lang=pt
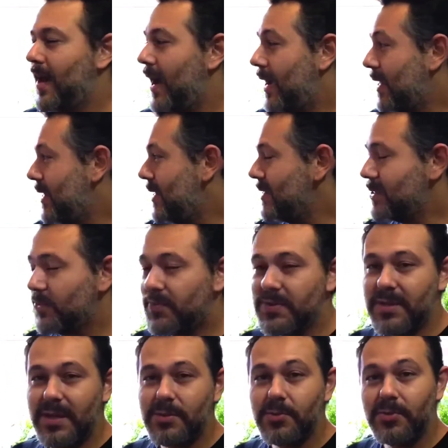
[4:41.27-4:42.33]
Aqui, se eu
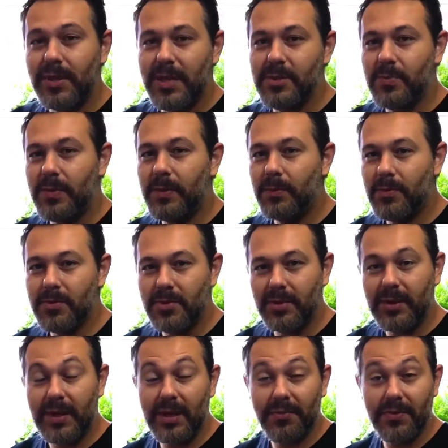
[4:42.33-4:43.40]
fizesse com 10 milímetros, eu
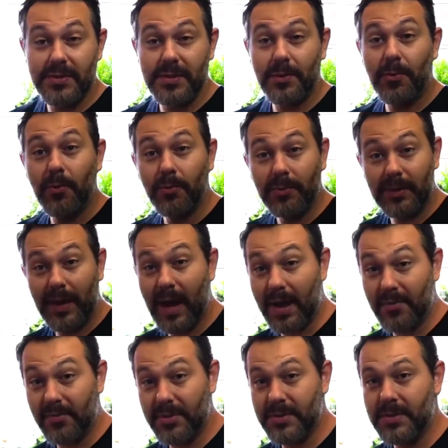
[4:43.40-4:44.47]
teria que fazer com
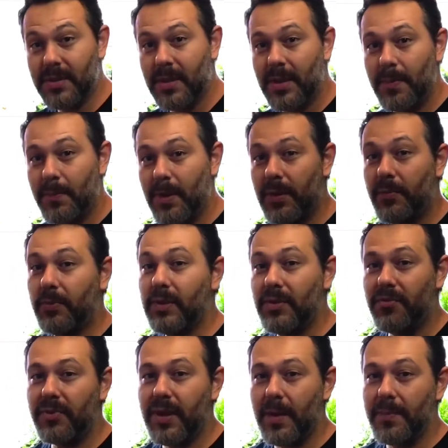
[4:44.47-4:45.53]
travas para ele
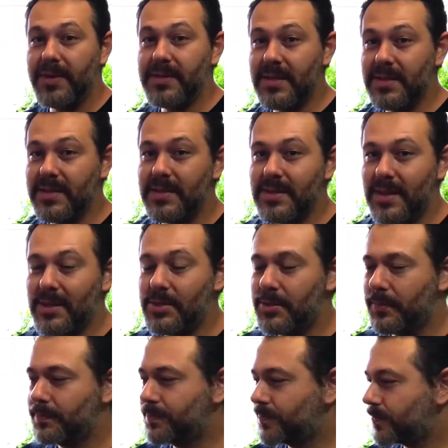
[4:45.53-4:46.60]
poder ficar mais resistente